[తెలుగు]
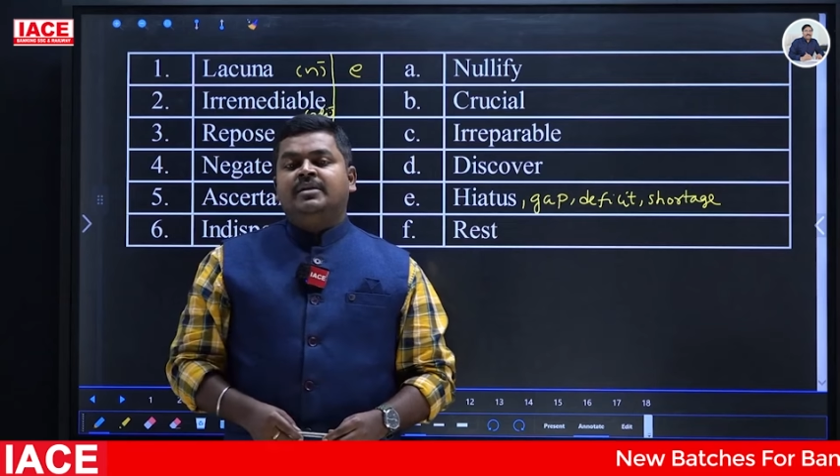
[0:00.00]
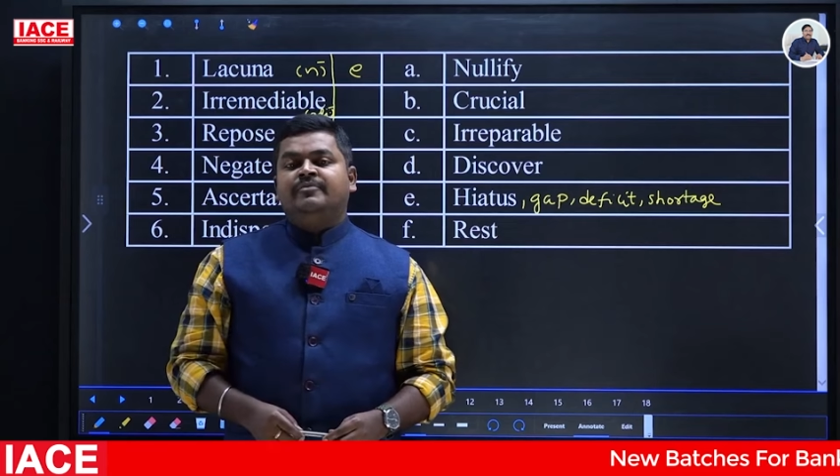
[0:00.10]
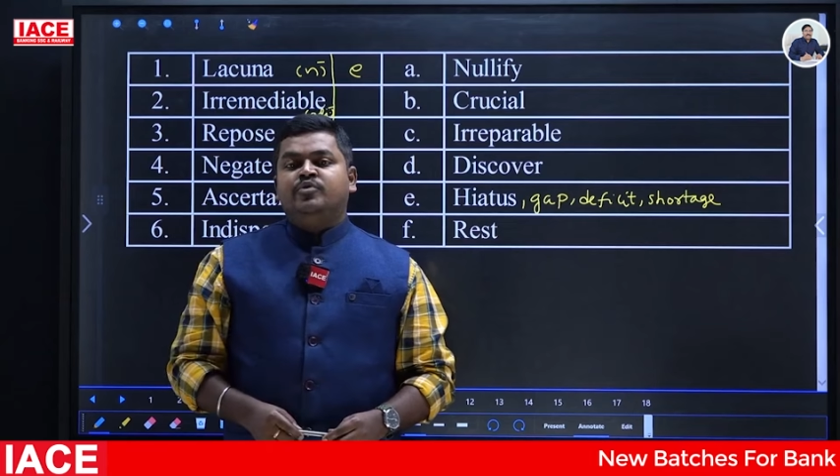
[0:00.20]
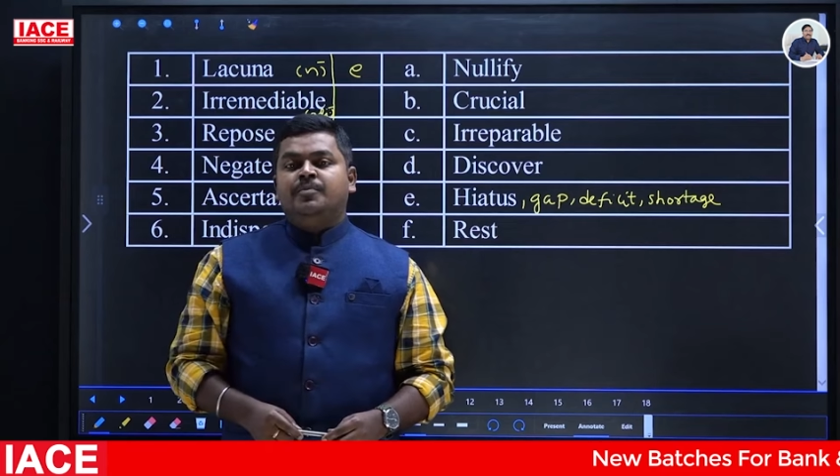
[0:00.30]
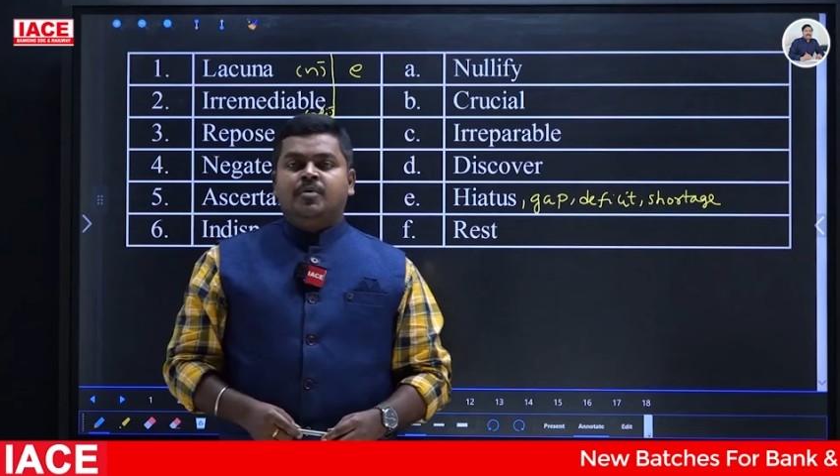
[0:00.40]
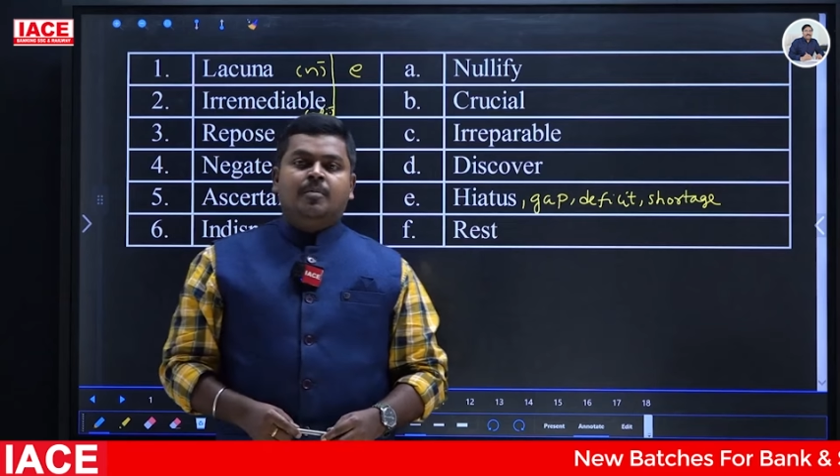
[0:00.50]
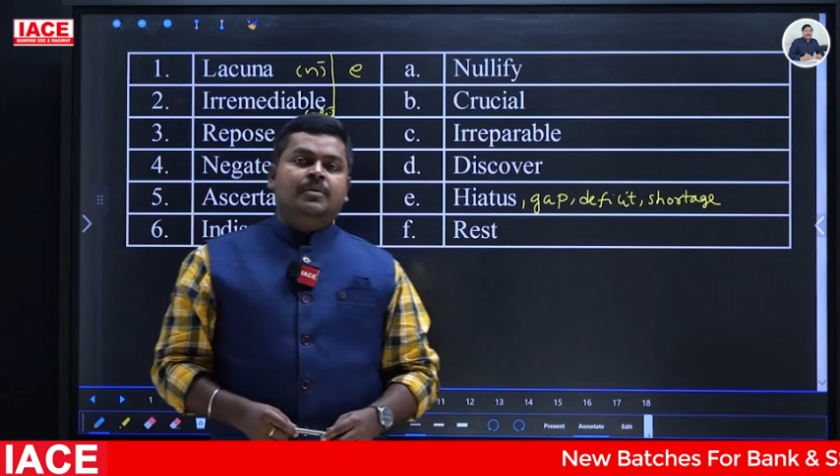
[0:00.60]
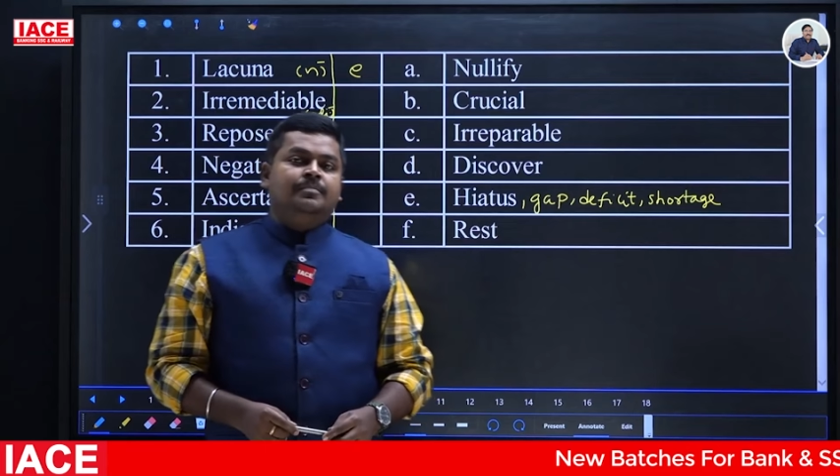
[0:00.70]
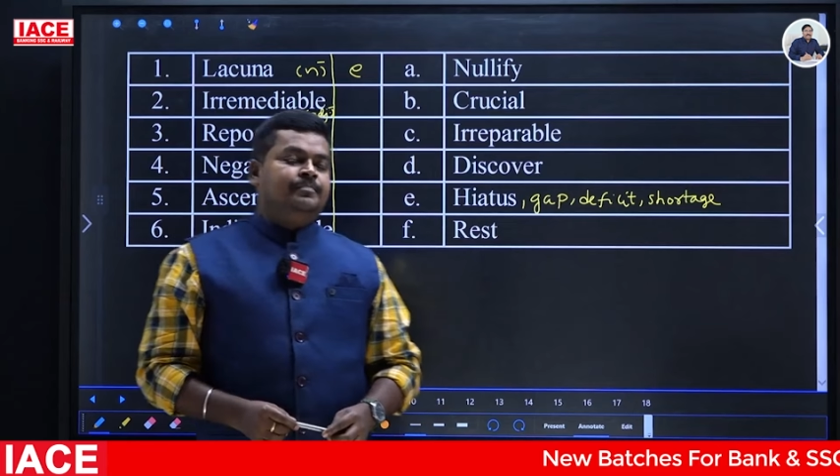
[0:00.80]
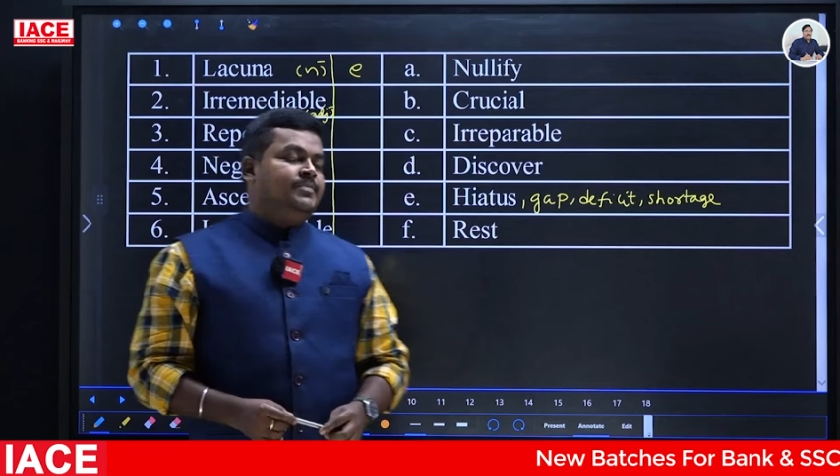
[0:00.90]
రిలీఫ్ టు ఏ
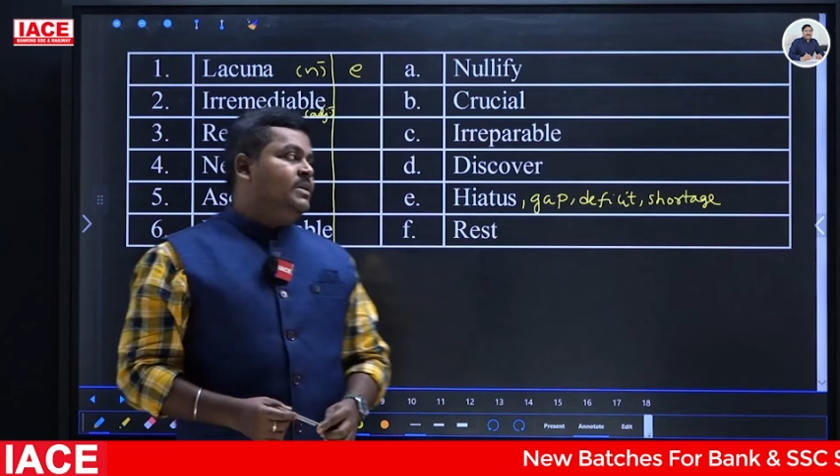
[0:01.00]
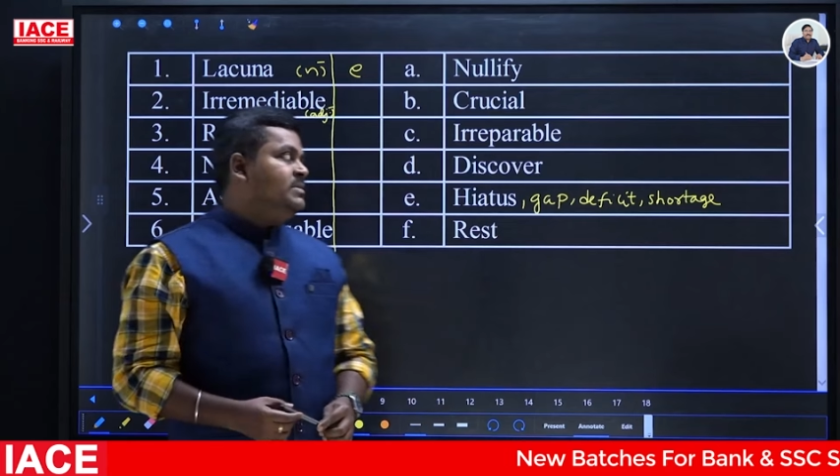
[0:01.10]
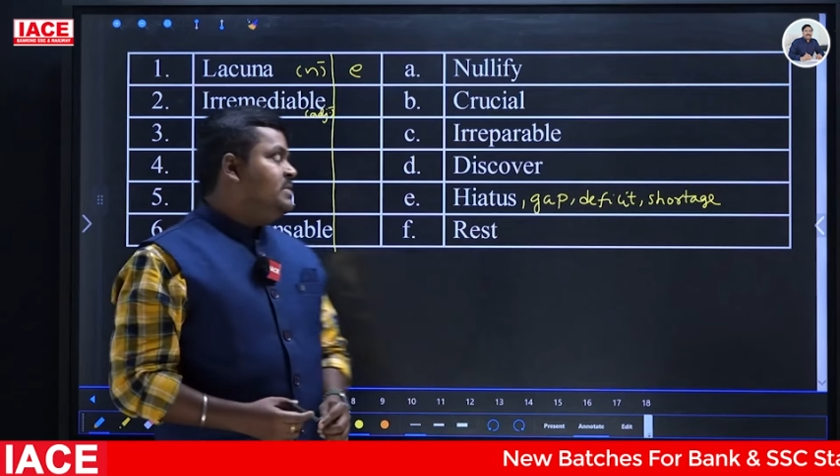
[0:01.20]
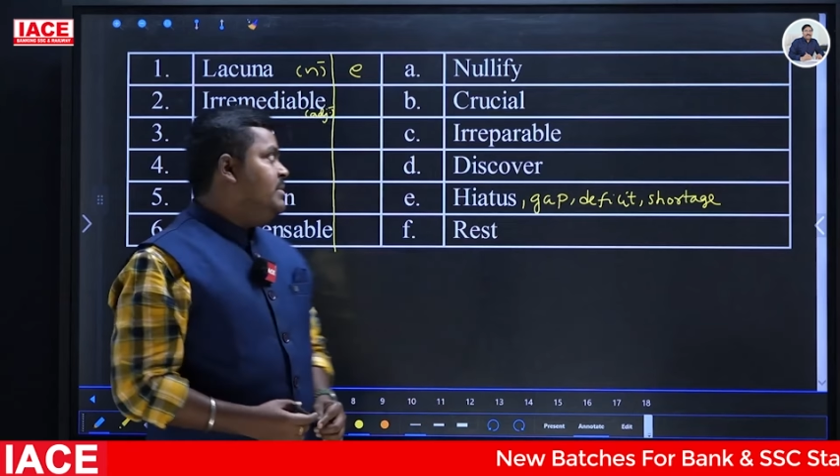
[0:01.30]
ప్రాబ్లమ్ దట్ ఈస్